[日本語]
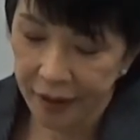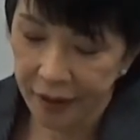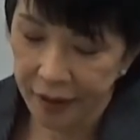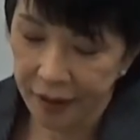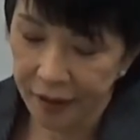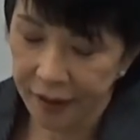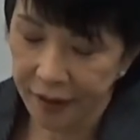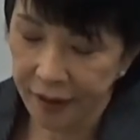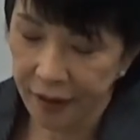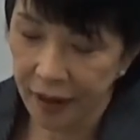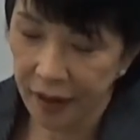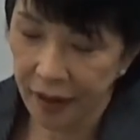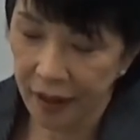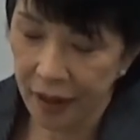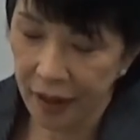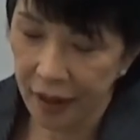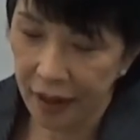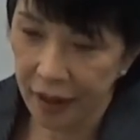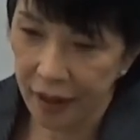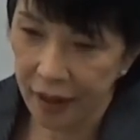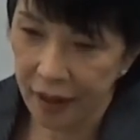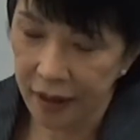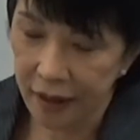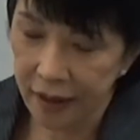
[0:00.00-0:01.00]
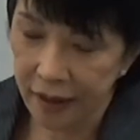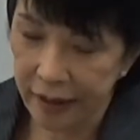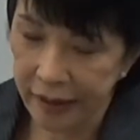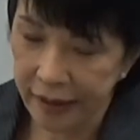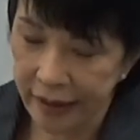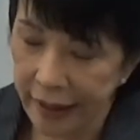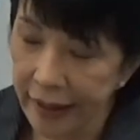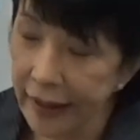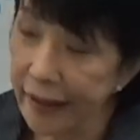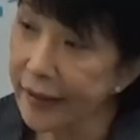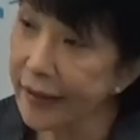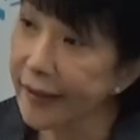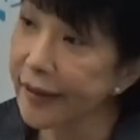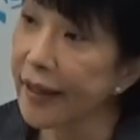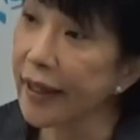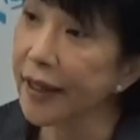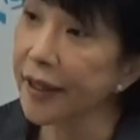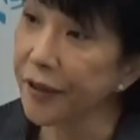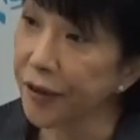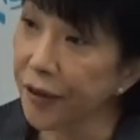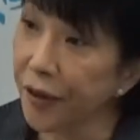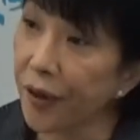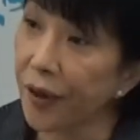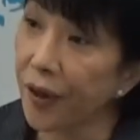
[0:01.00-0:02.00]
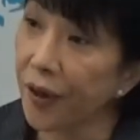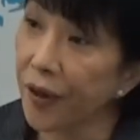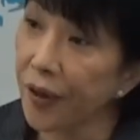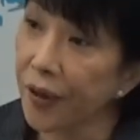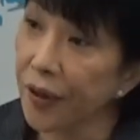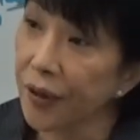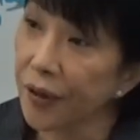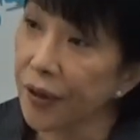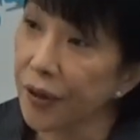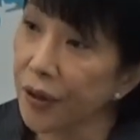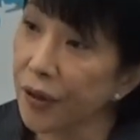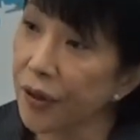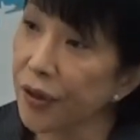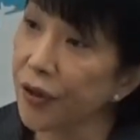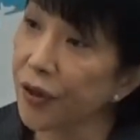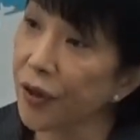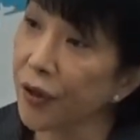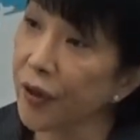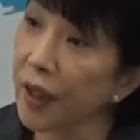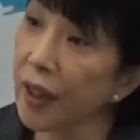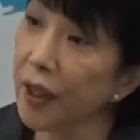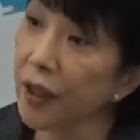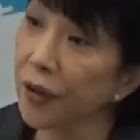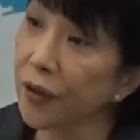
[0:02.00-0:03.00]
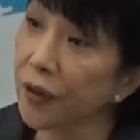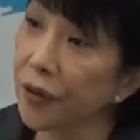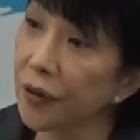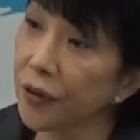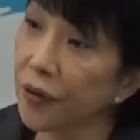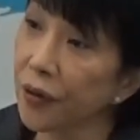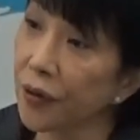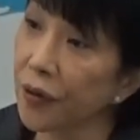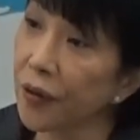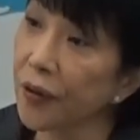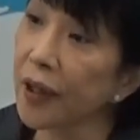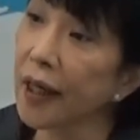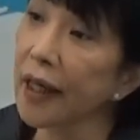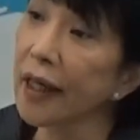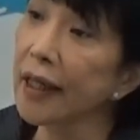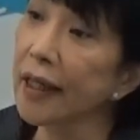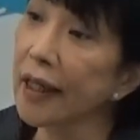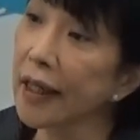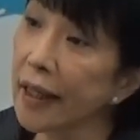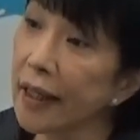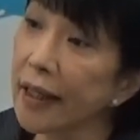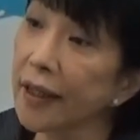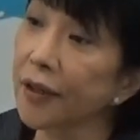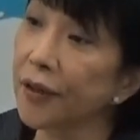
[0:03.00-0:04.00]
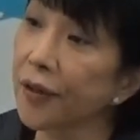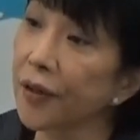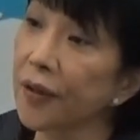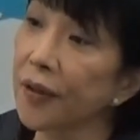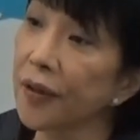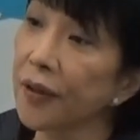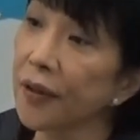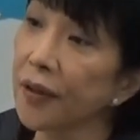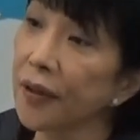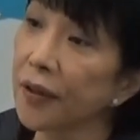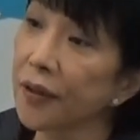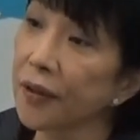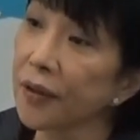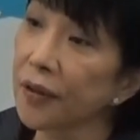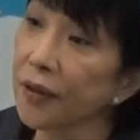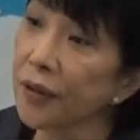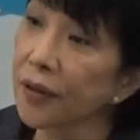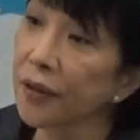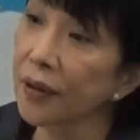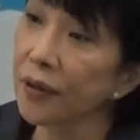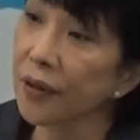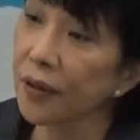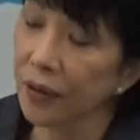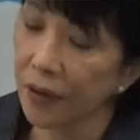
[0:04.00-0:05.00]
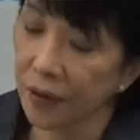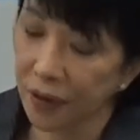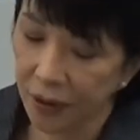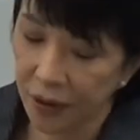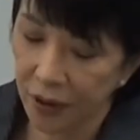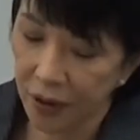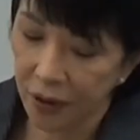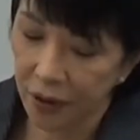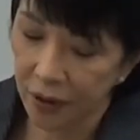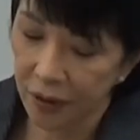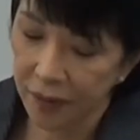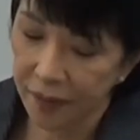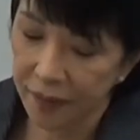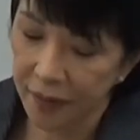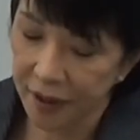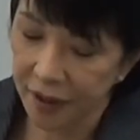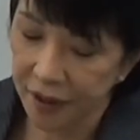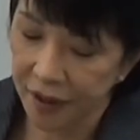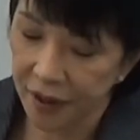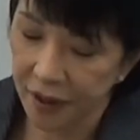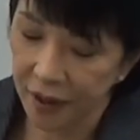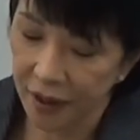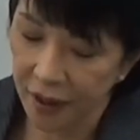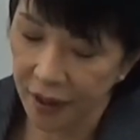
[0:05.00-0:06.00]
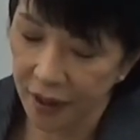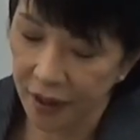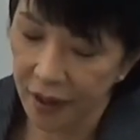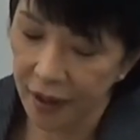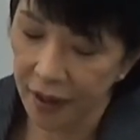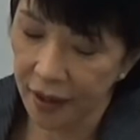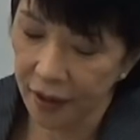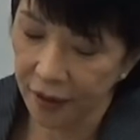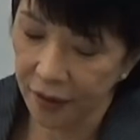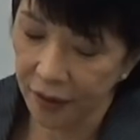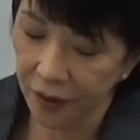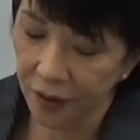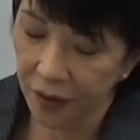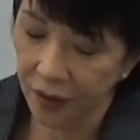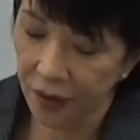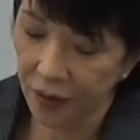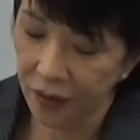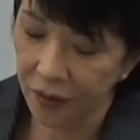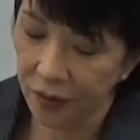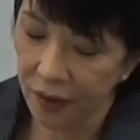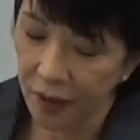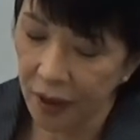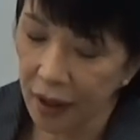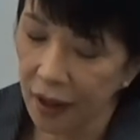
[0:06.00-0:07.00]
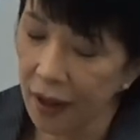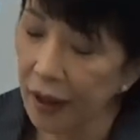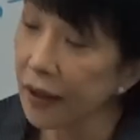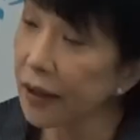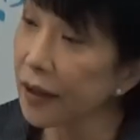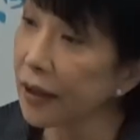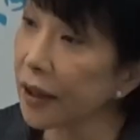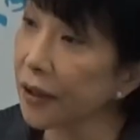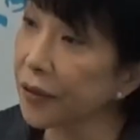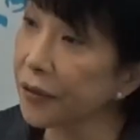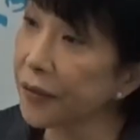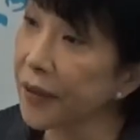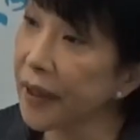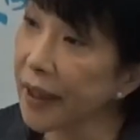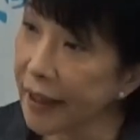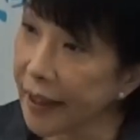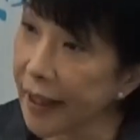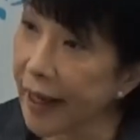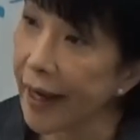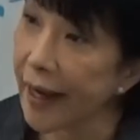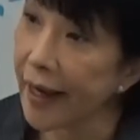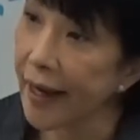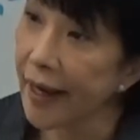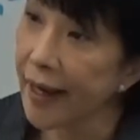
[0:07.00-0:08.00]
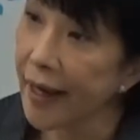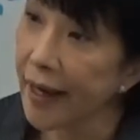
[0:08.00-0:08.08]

ですから現在のゆうちょ銀行のお考えということを、まあ、しっかりと伺った上で